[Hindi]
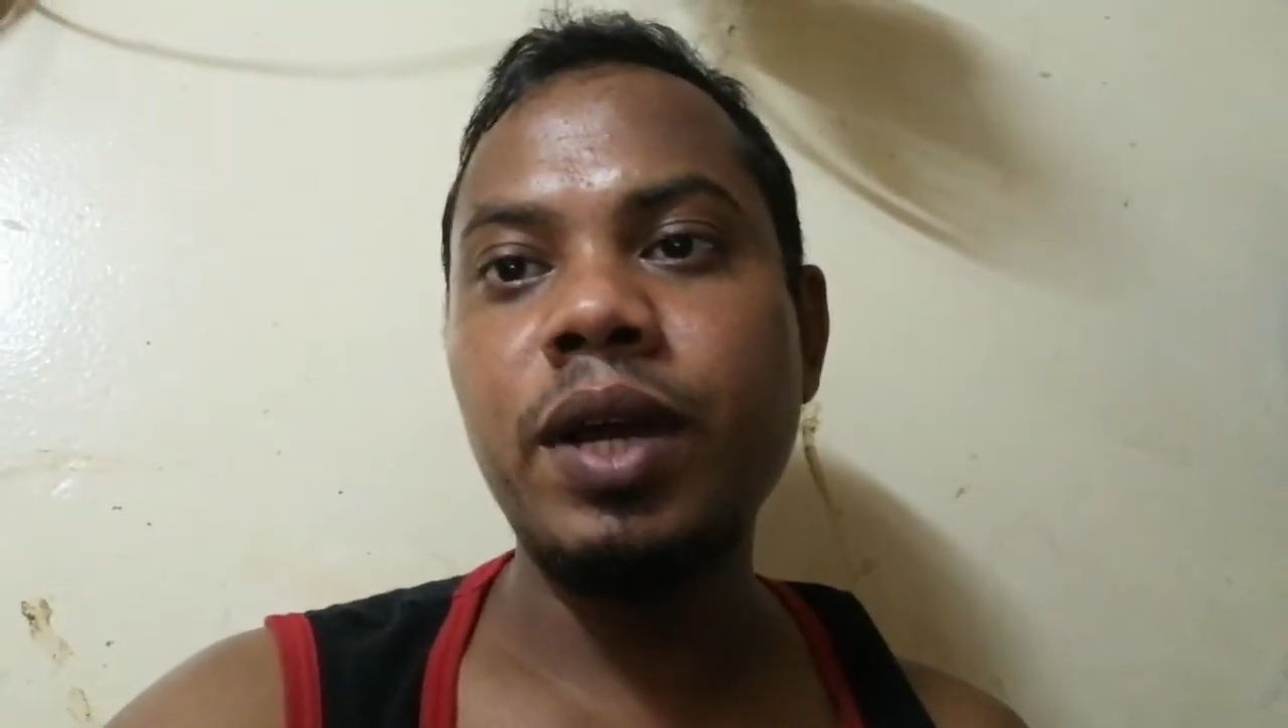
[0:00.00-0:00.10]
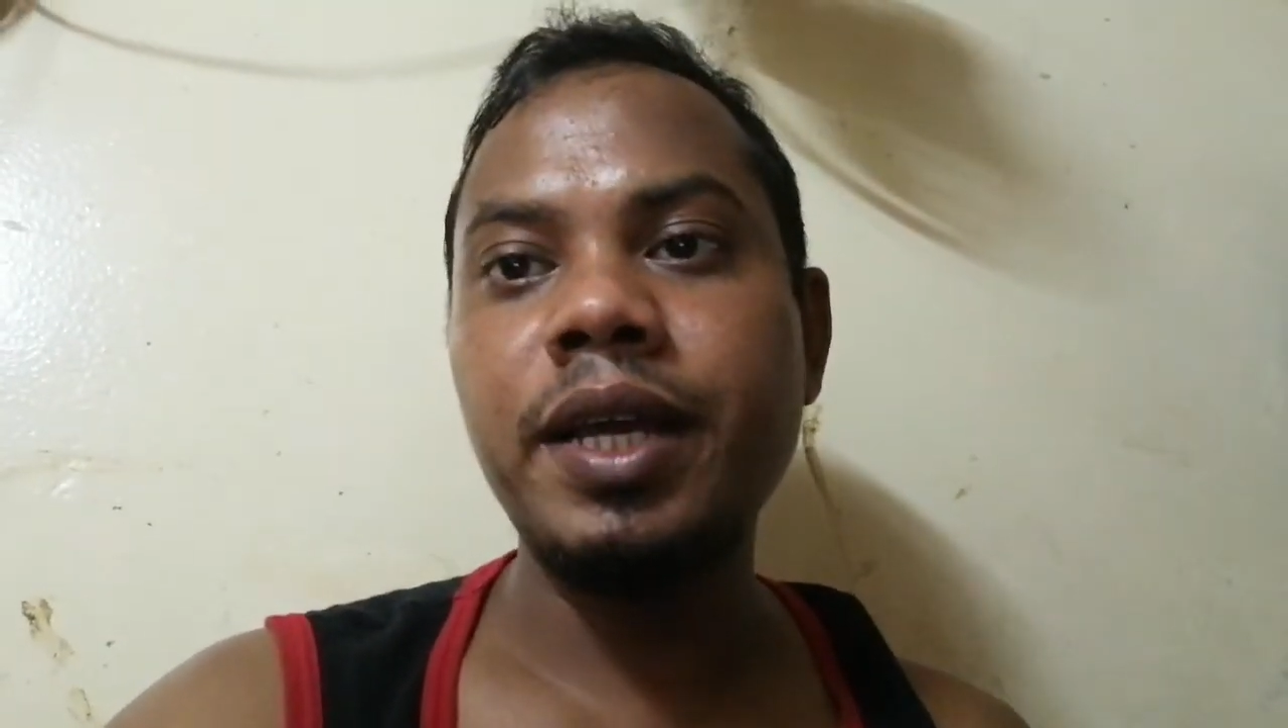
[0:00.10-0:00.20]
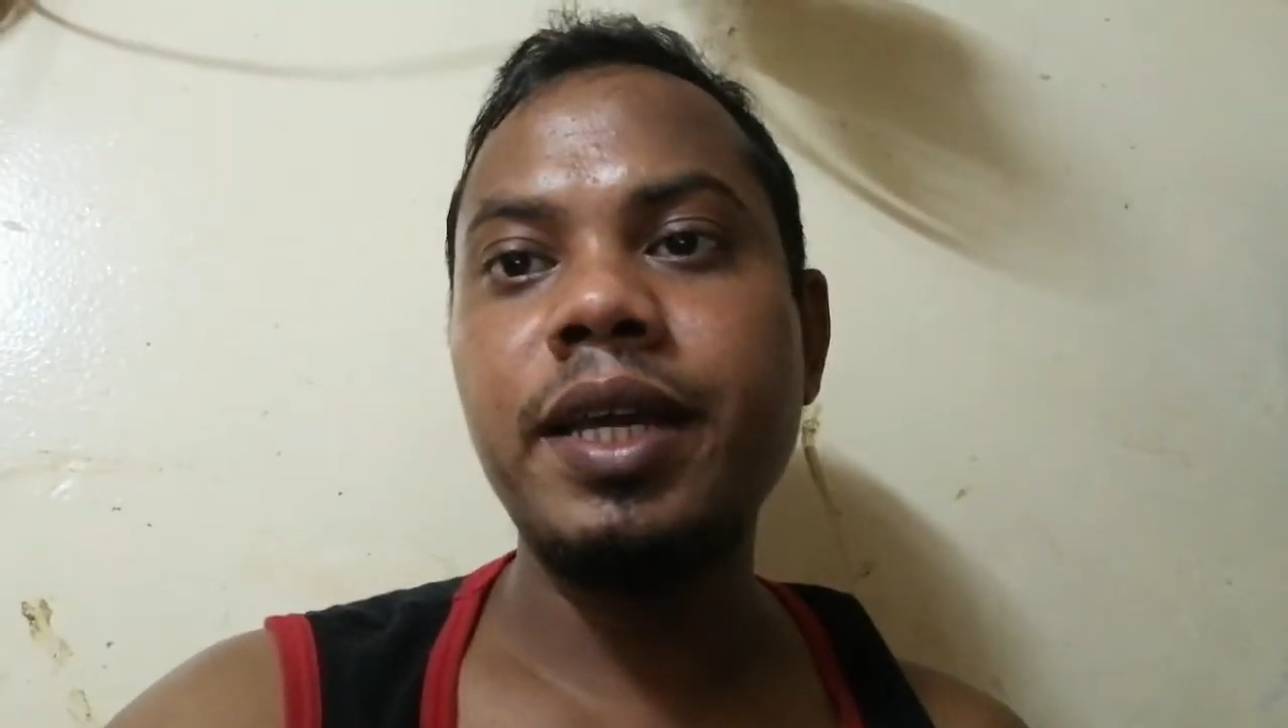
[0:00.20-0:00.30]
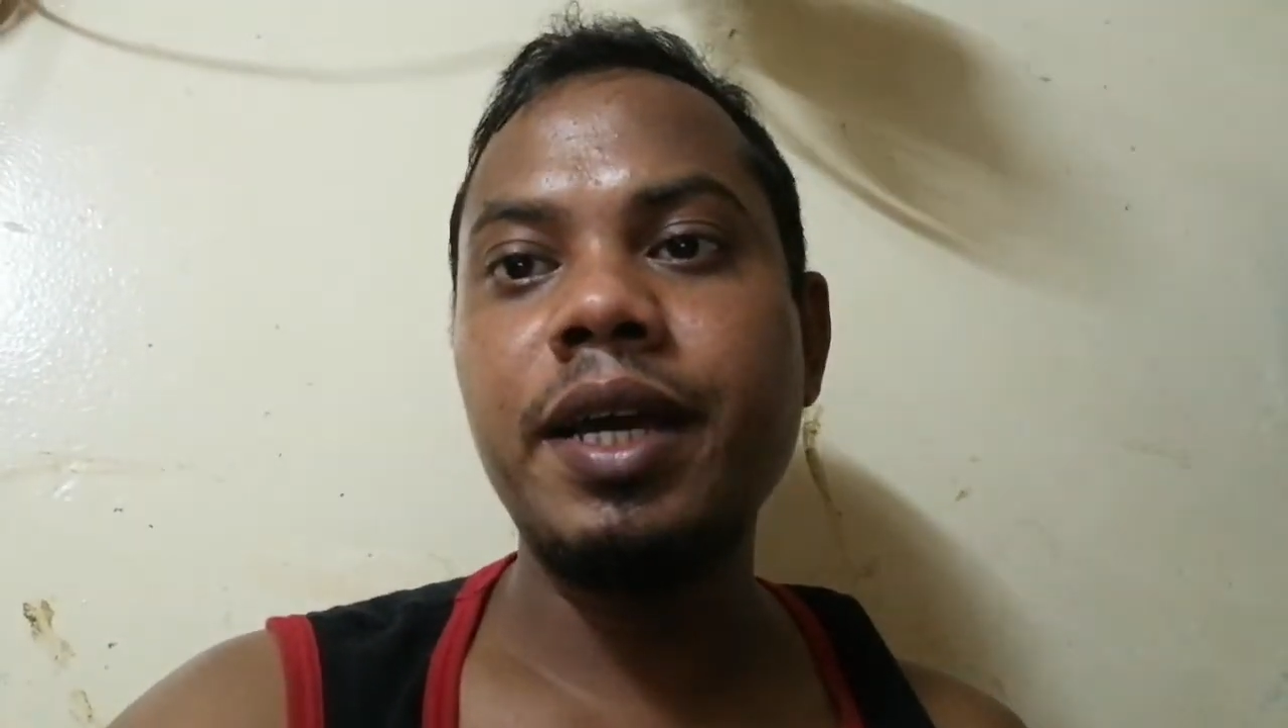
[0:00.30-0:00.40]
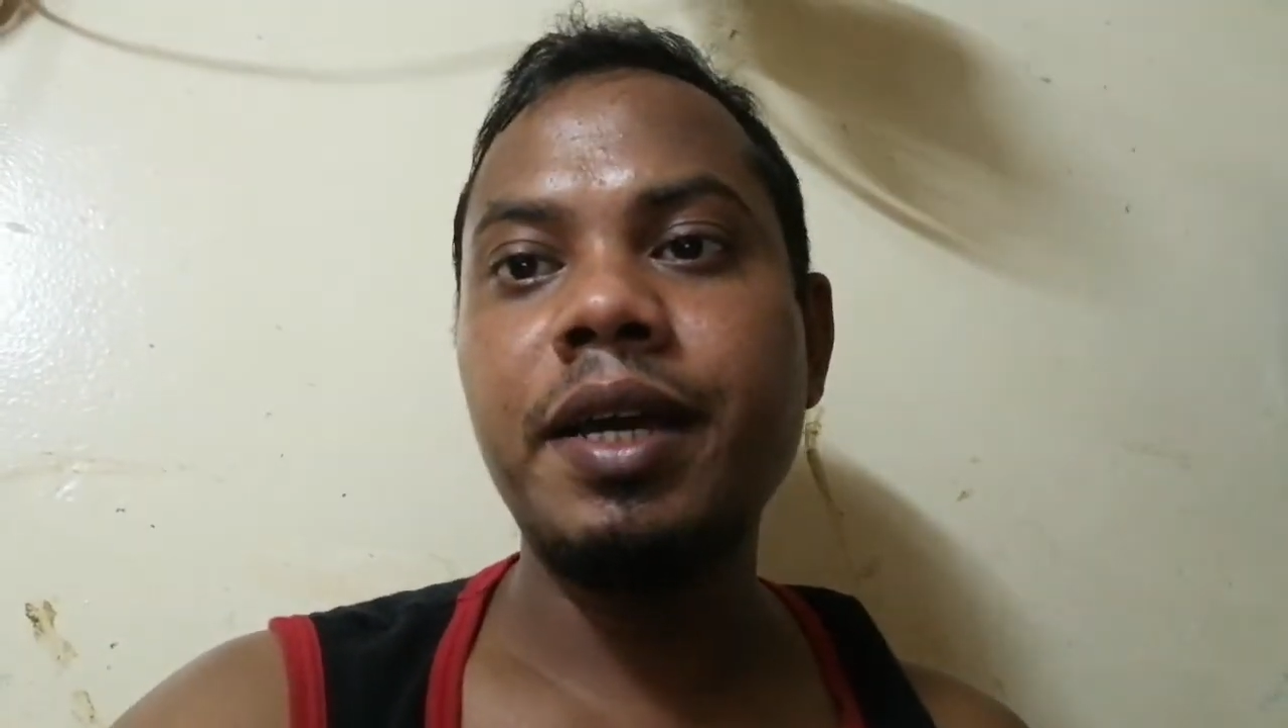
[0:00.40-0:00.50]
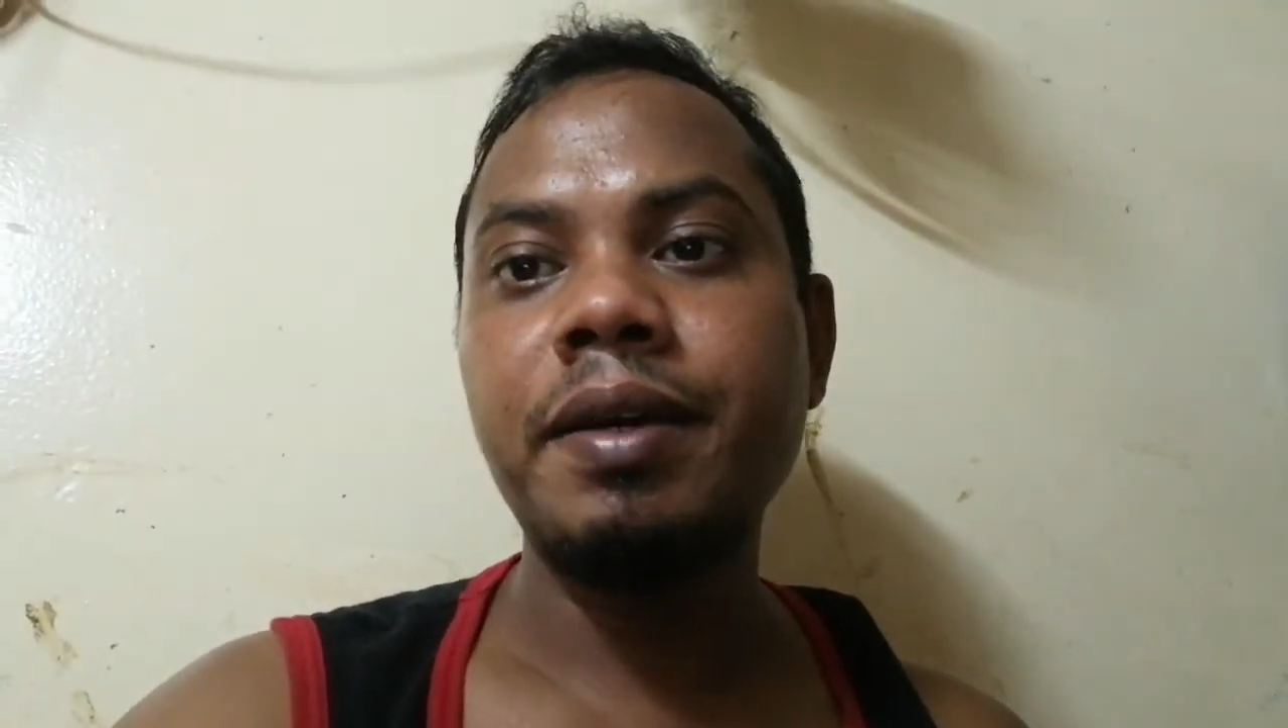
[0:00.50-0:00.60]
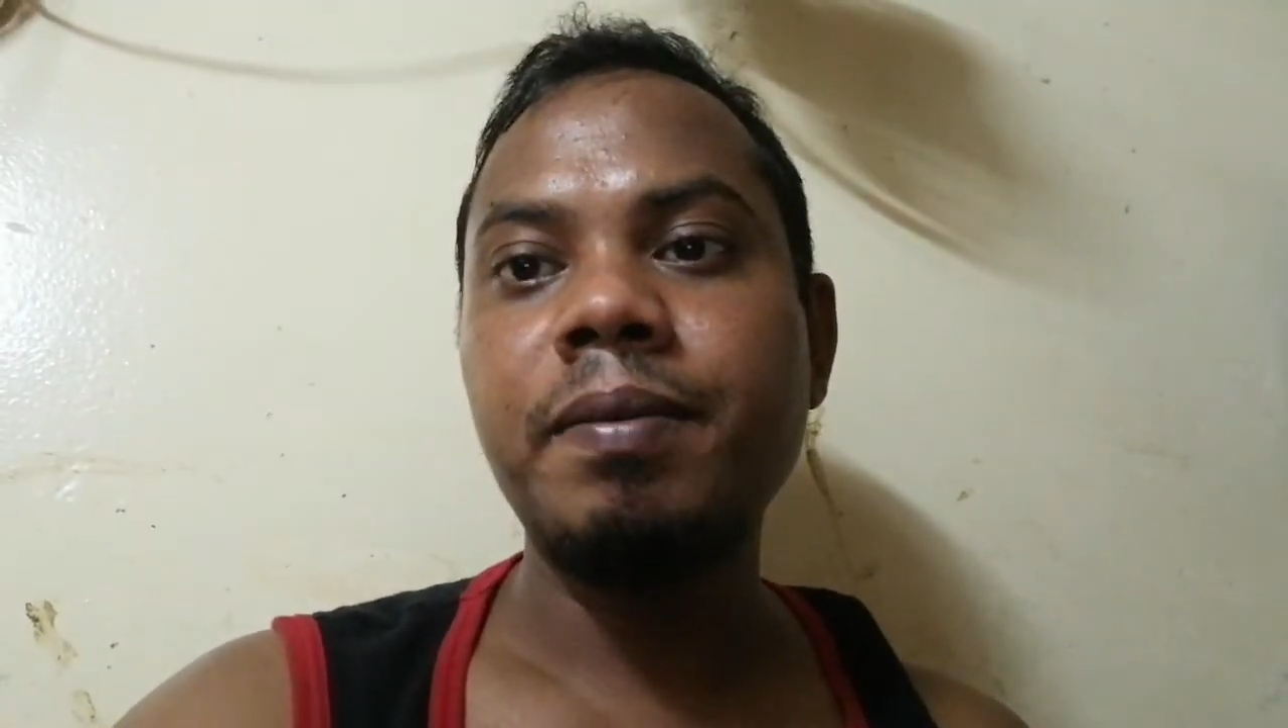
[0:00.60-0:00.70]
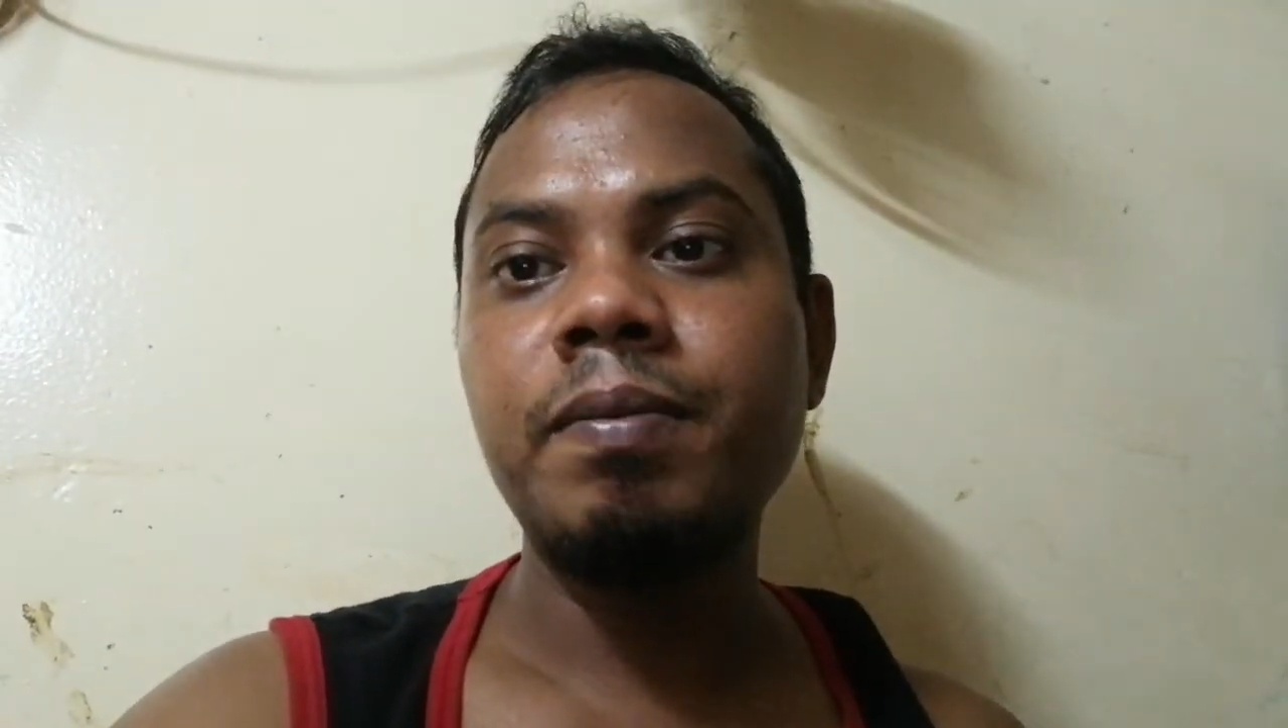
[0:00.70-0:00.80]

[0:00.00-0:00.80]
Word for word: गुनाह किया